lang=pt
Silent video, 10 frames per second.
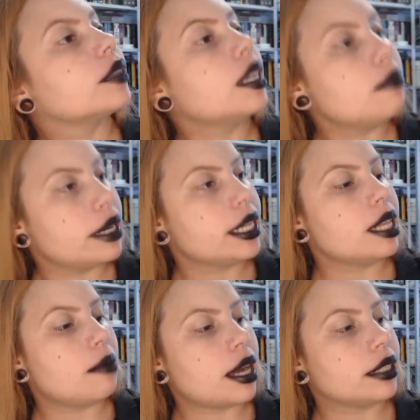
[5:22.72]
também é
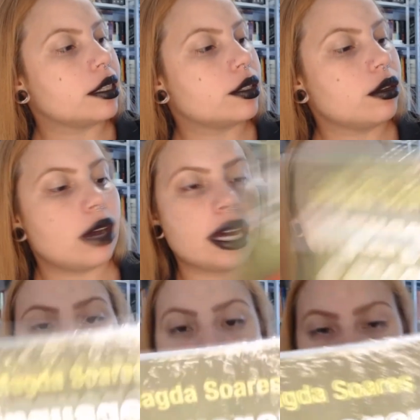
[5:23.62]
da Magda
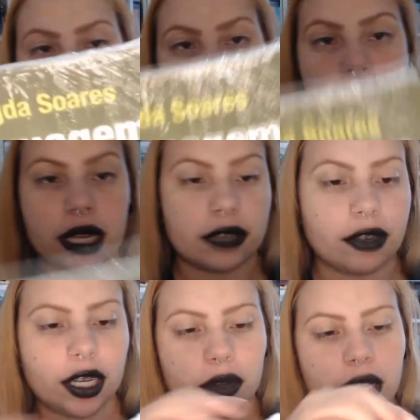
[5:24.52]
Soares, ele é um livro mais
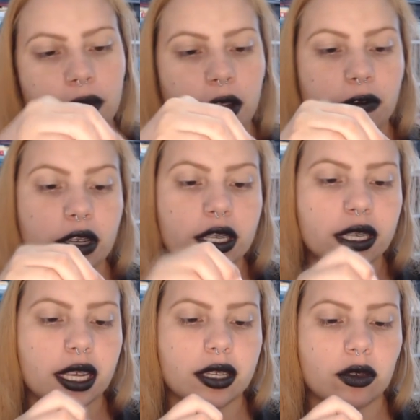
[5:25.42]
fininho, ele foi
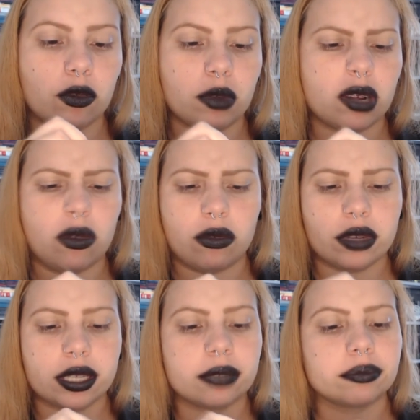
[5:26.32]
26 e alguma
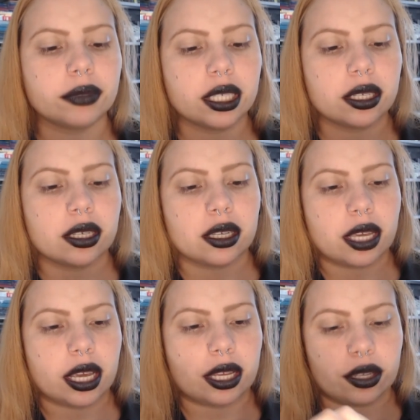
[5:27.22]
coisa.
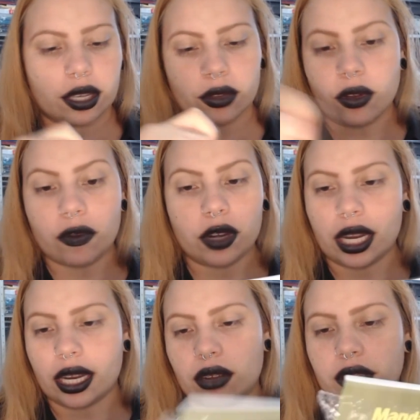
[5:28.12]
Eu não vou
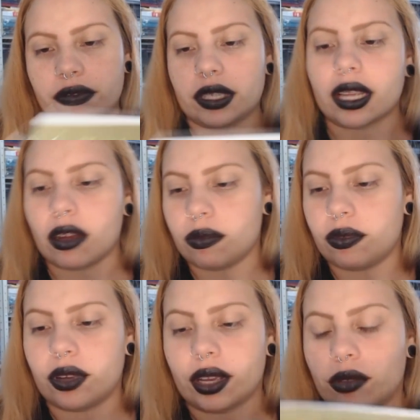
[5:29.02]
olhar na nota fiscal,
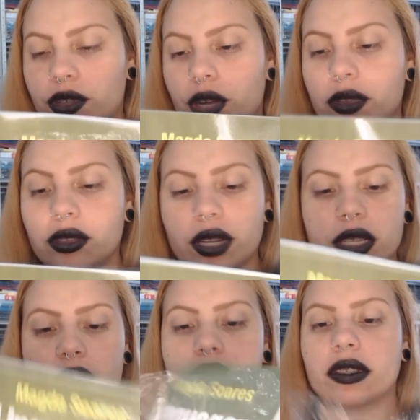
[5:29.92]
porque eu já misturei
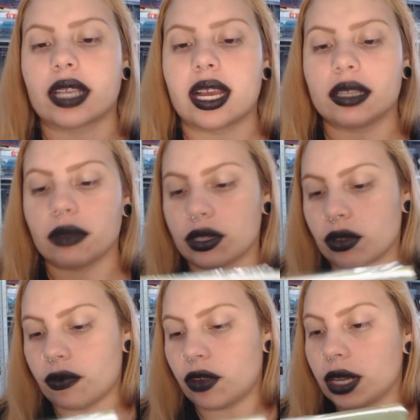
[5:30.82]
as notas fiscais, mas o
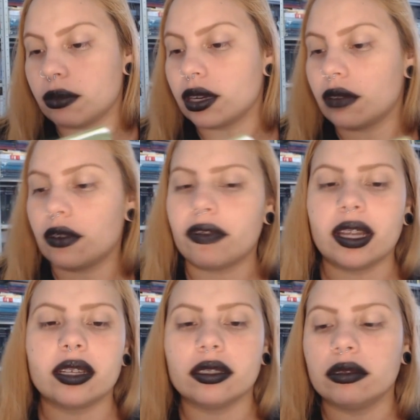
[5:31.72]
que eu for lembrando eu vou
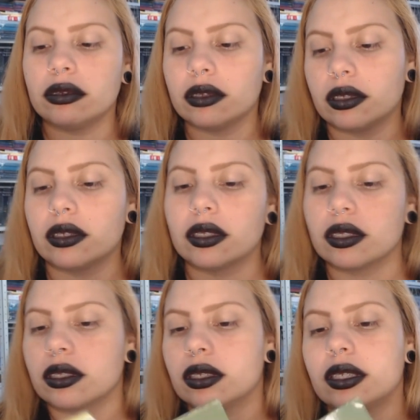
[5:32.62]
falando.
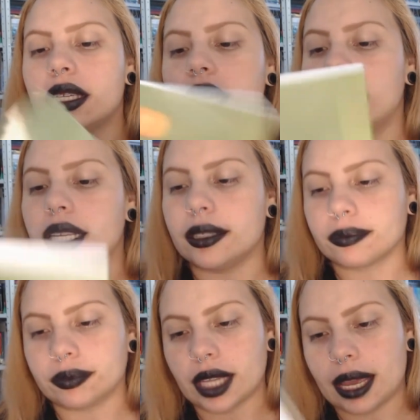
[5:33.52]
E ele
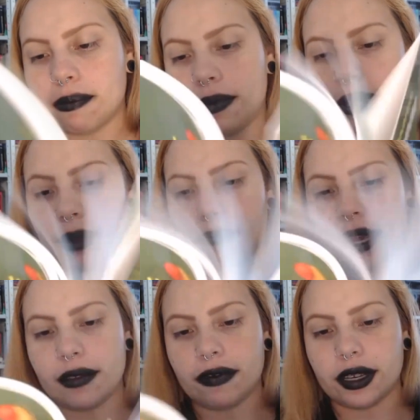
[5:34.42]
é
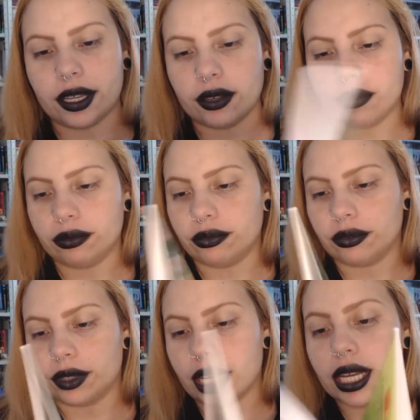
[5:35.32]
bem fininho.
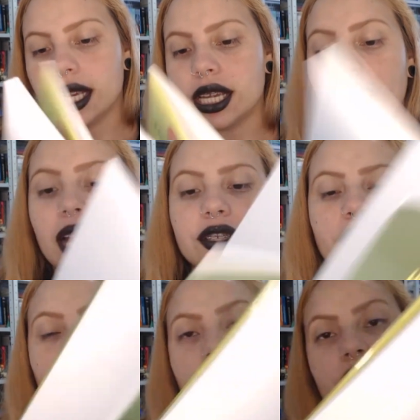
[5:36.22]
Ah,
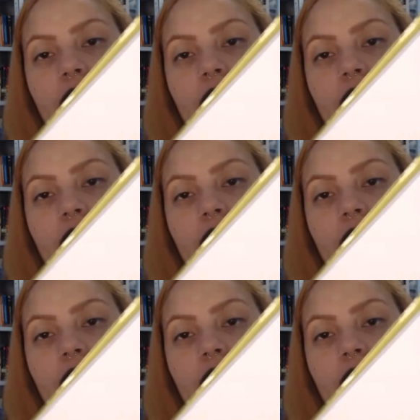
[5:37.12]
geralmente